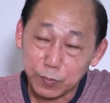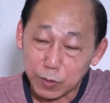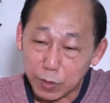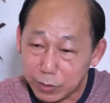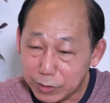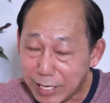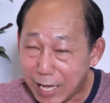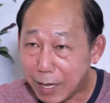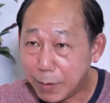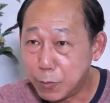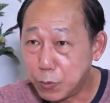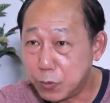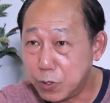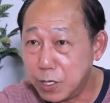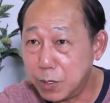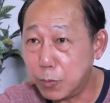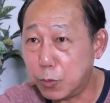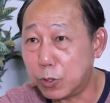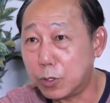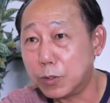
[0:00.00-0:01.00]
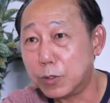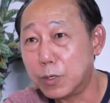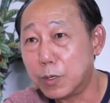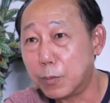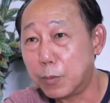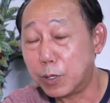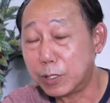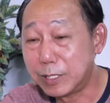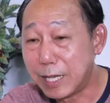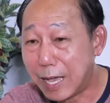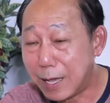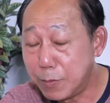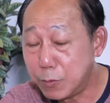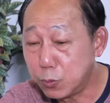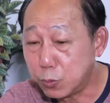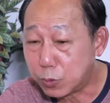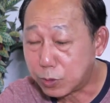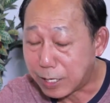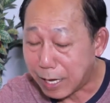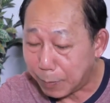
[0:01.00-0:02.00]
ก็ย้ายมาอยู่นี่หมดพอย้ายมา
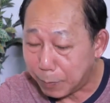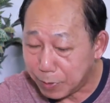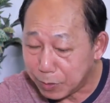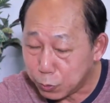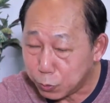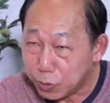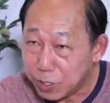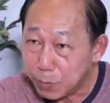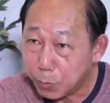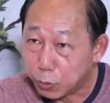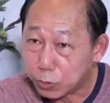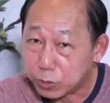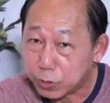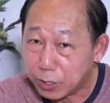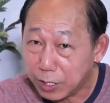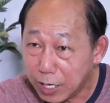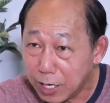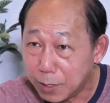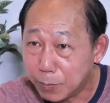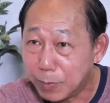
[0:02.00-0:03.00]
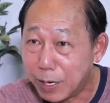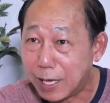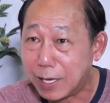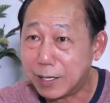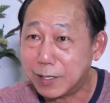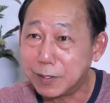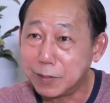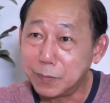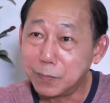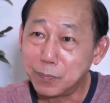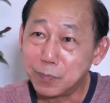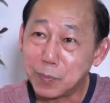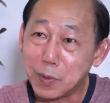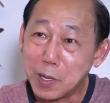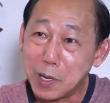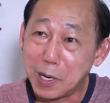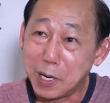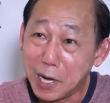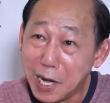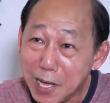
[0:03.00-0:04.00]
อยู่กลับมาอยู่นี่หมดเริ่มละ
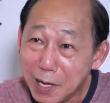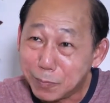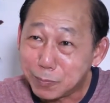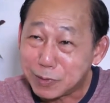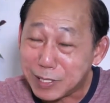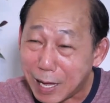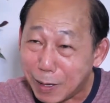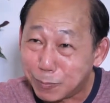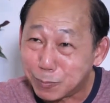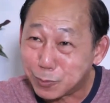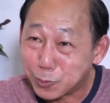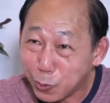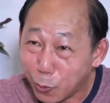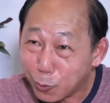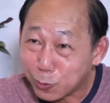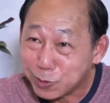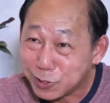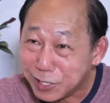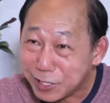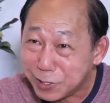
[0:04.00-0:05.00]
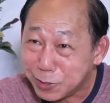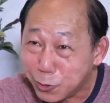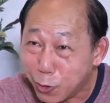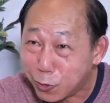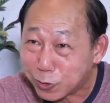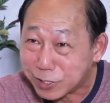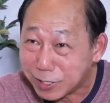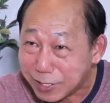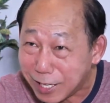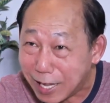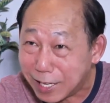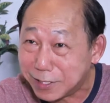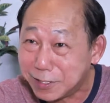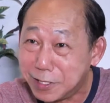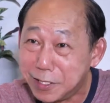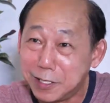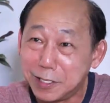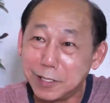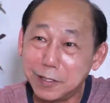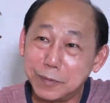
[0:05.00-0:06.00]
เริ่มทำโต๊ะจีนนอกสถาน
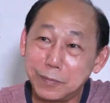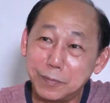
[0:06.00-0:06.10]
ที่